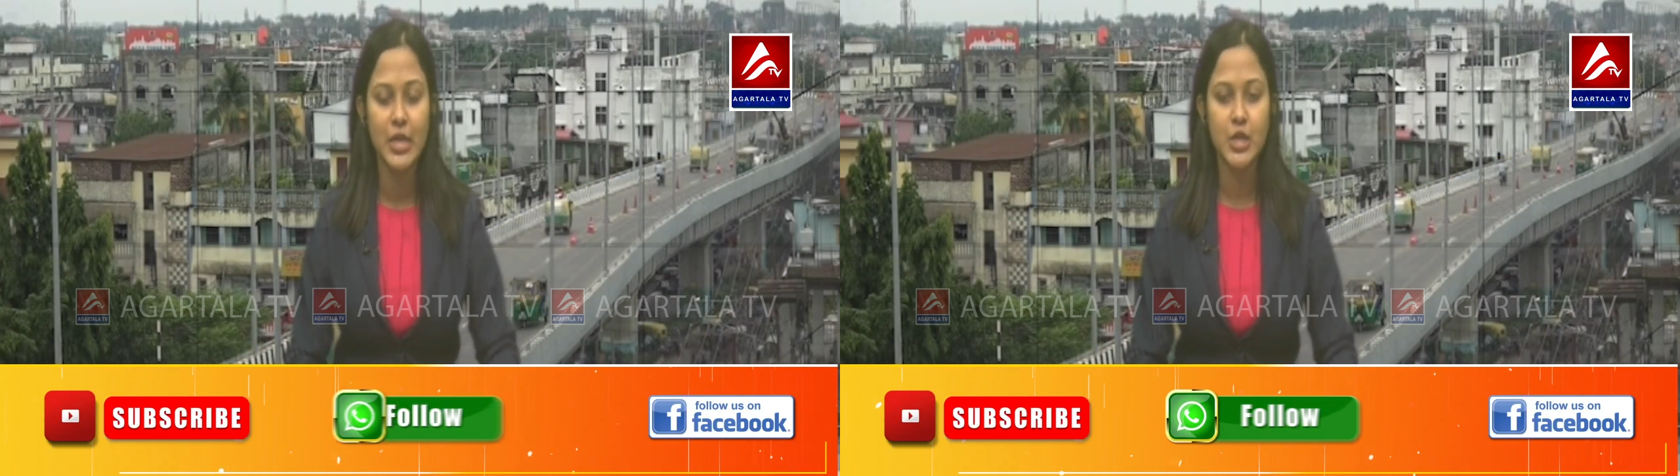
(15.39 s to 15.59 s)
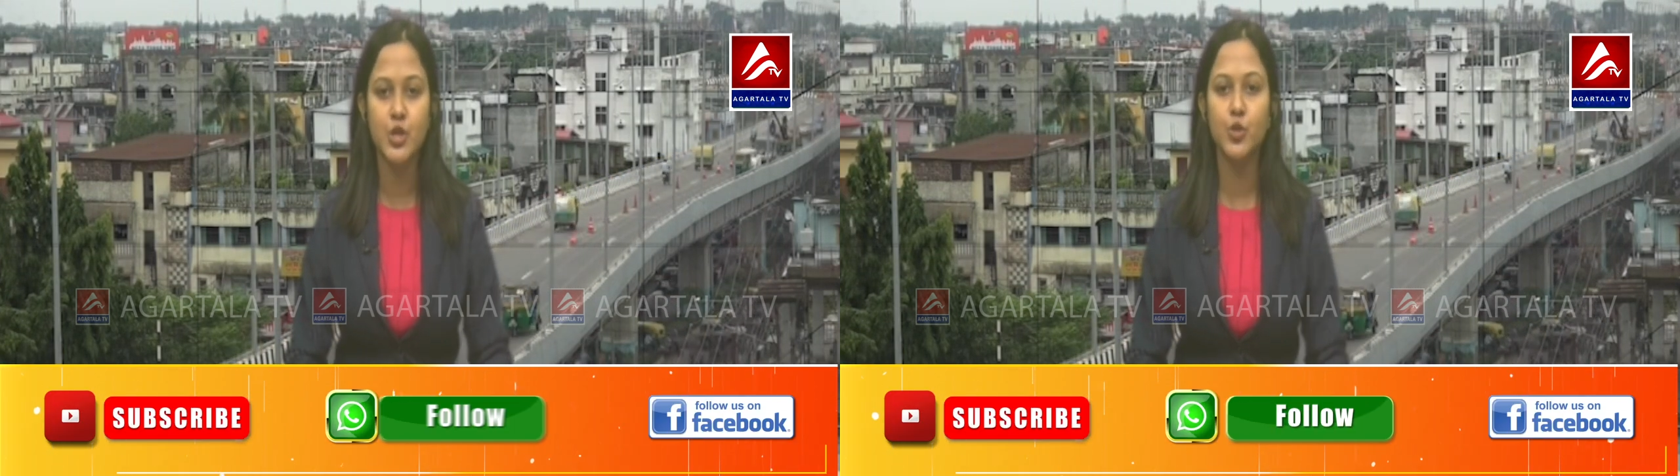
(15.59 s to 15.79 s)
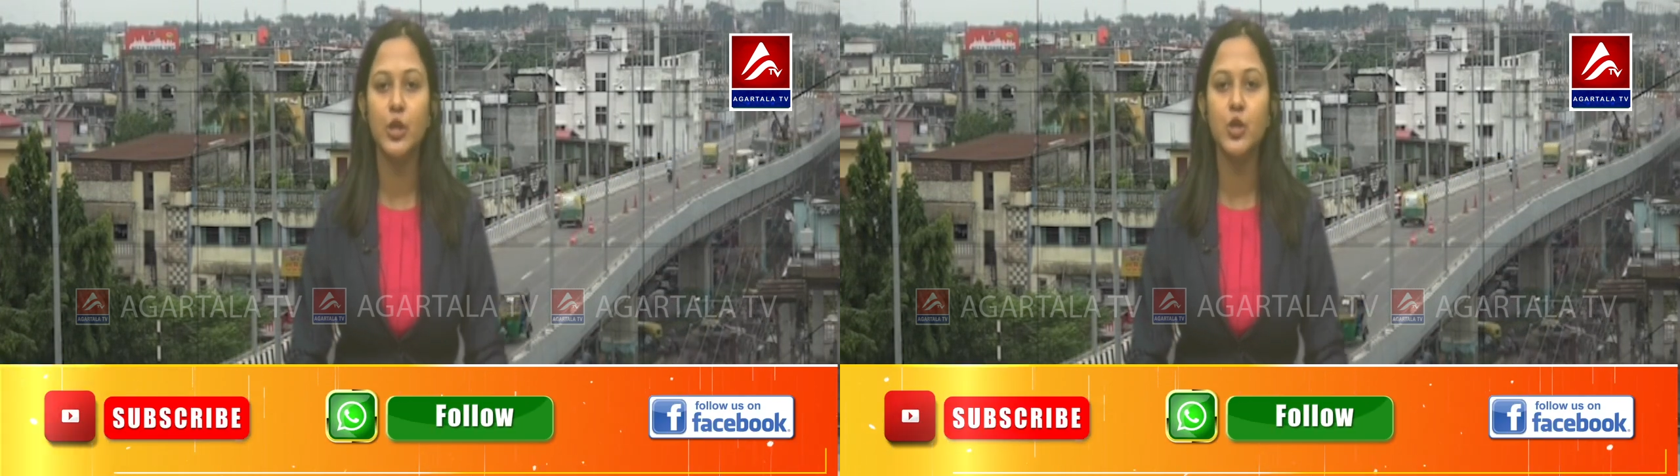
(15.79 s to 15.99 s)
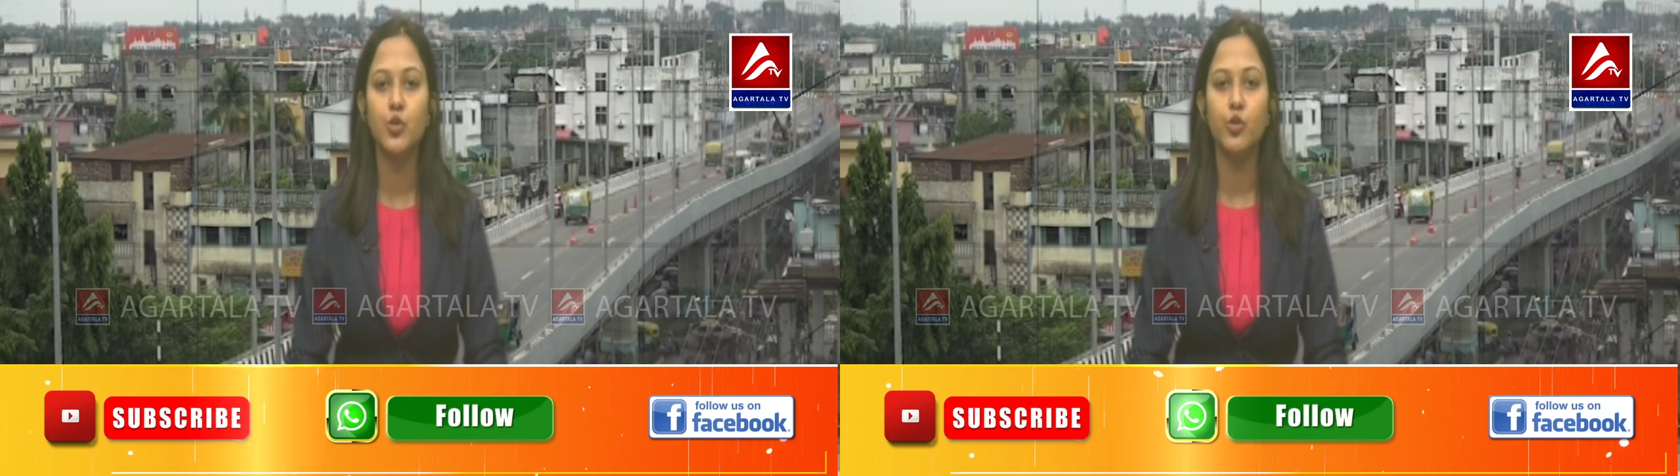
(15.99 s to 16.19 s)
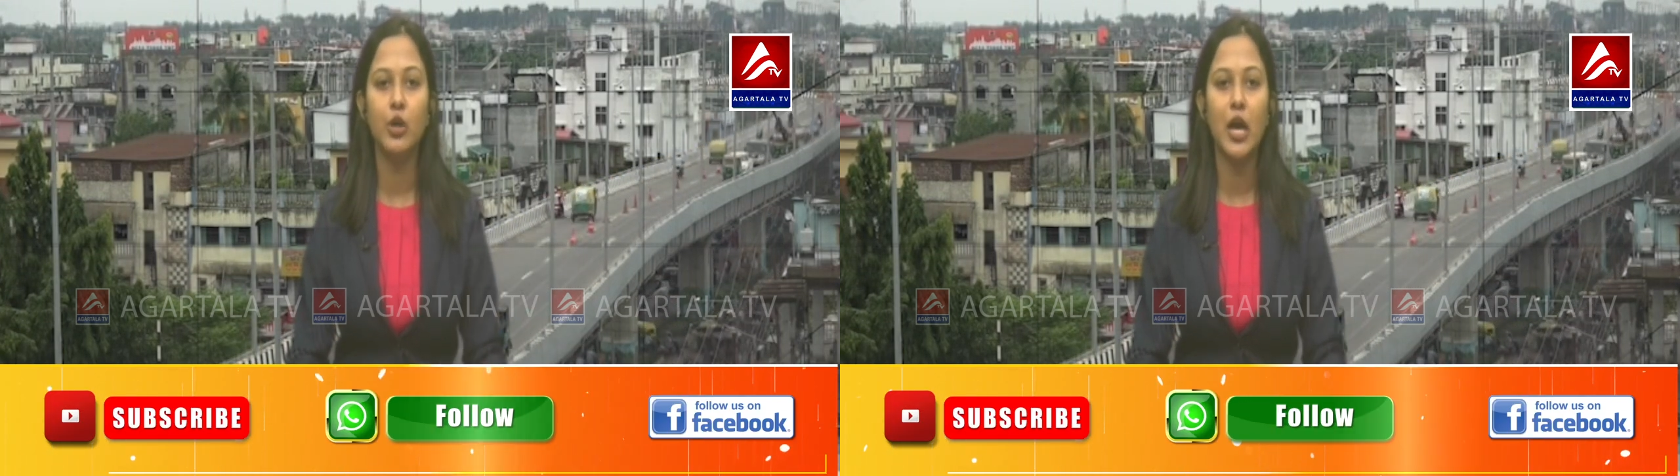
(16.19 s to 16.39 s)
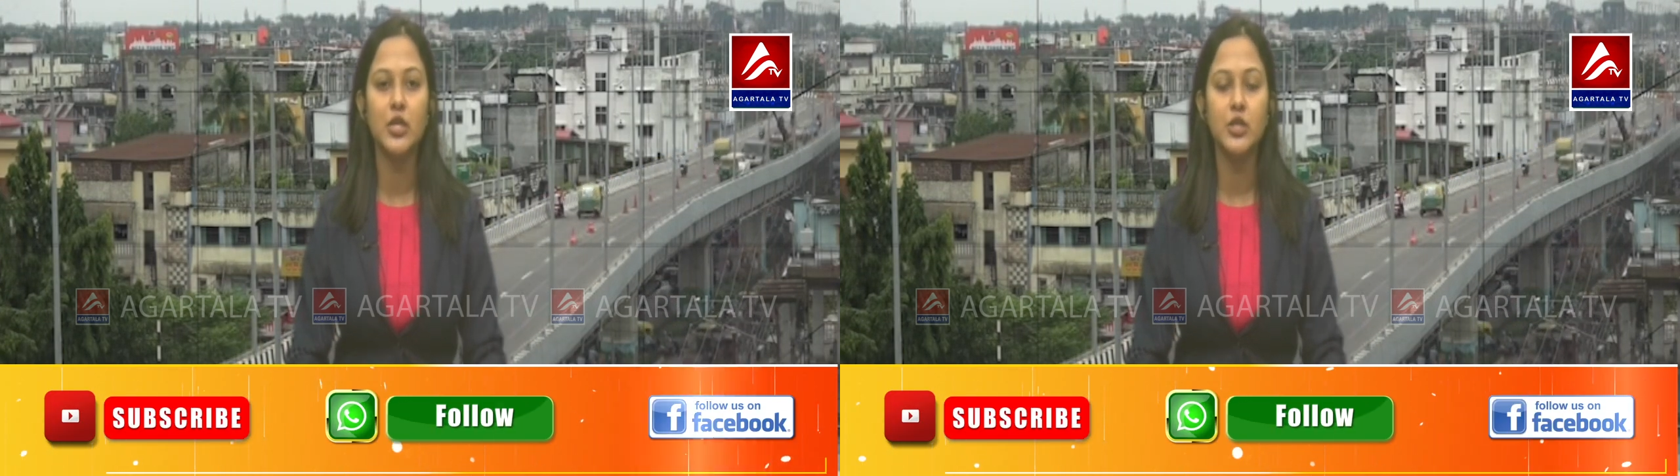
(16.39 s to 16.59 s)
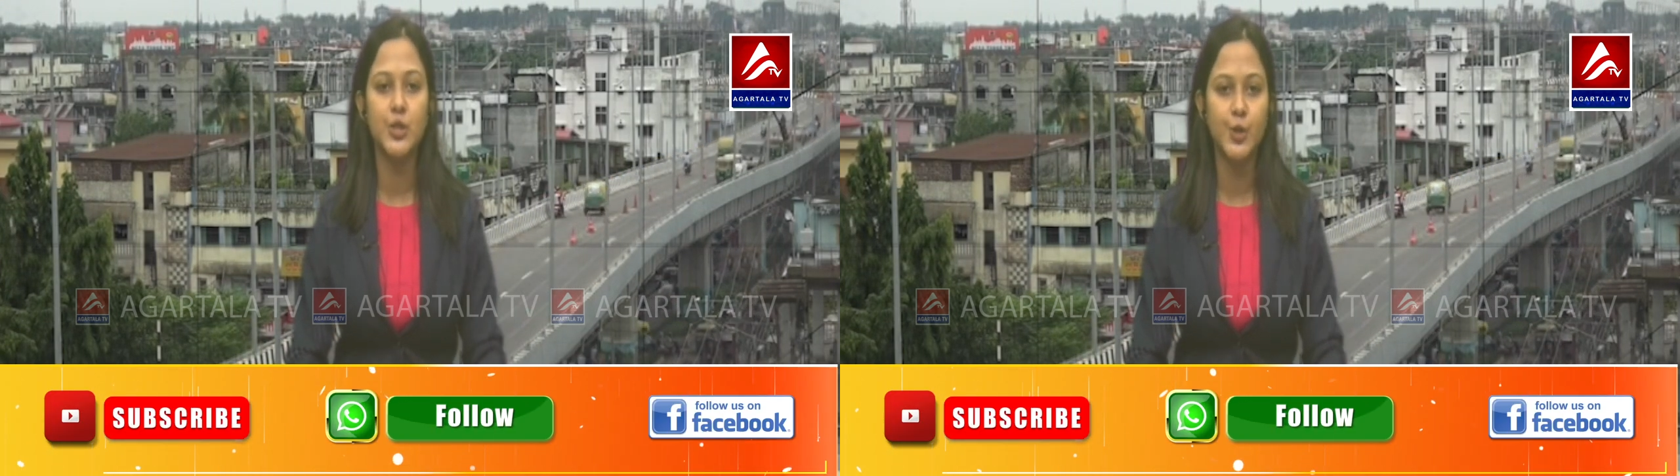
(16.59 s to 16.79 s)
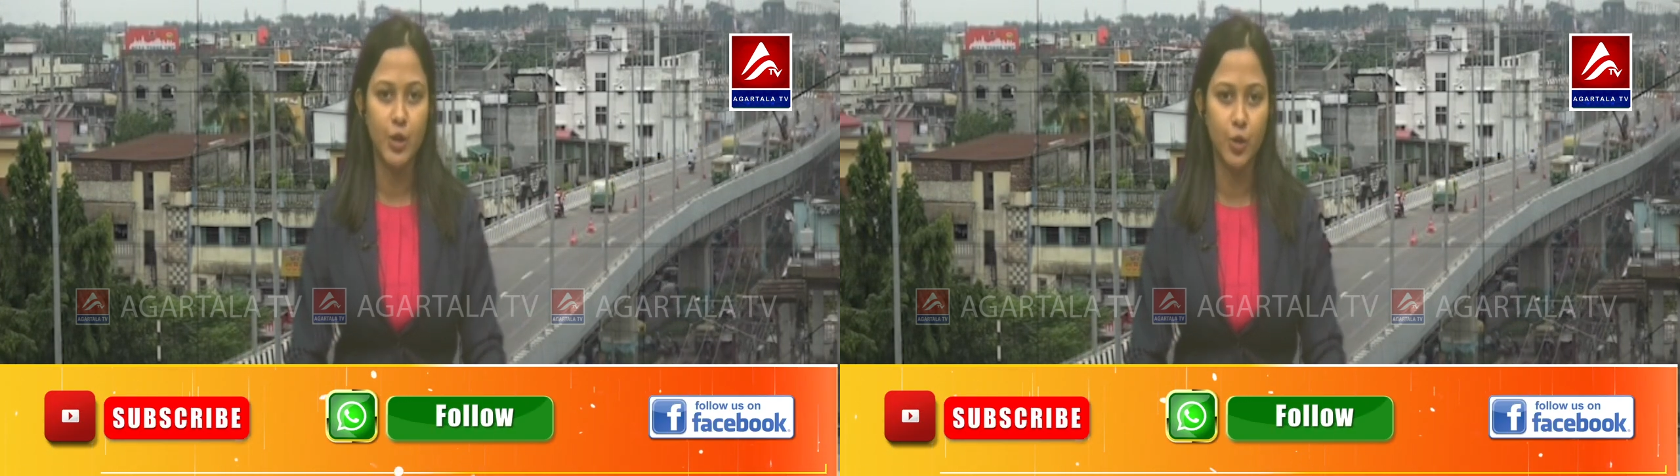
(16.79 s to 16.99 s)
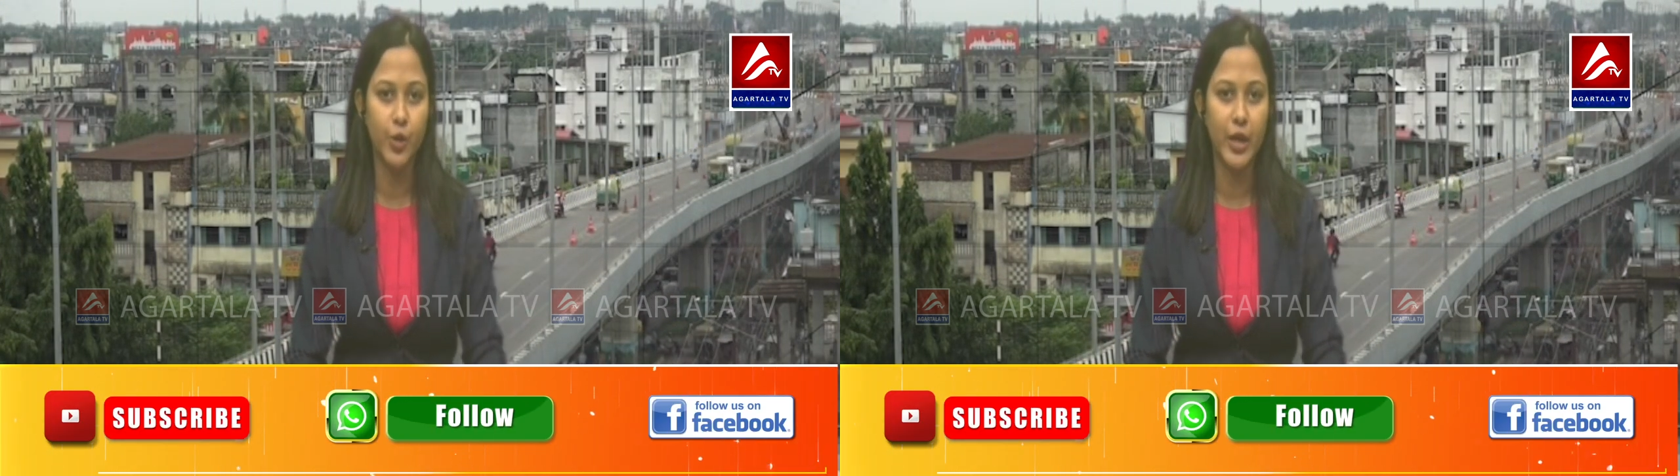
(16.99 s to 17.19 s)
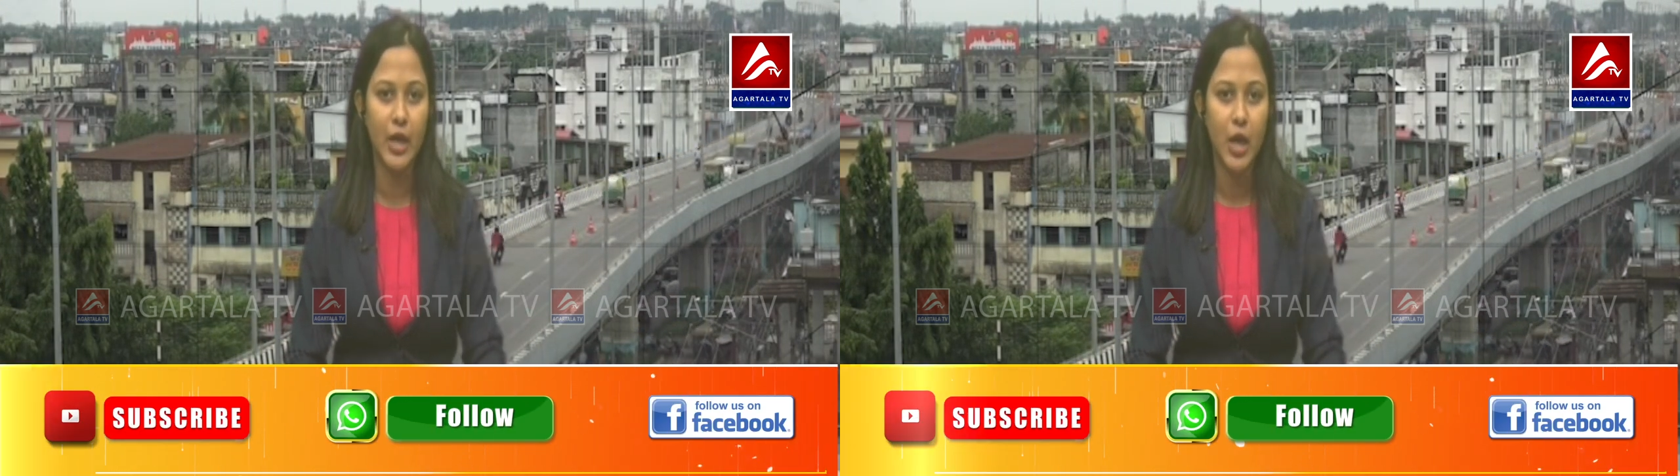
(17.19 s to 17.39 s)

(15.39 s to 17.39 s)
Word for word: শিশুদের সুরক্ষা নিশ্চিত করি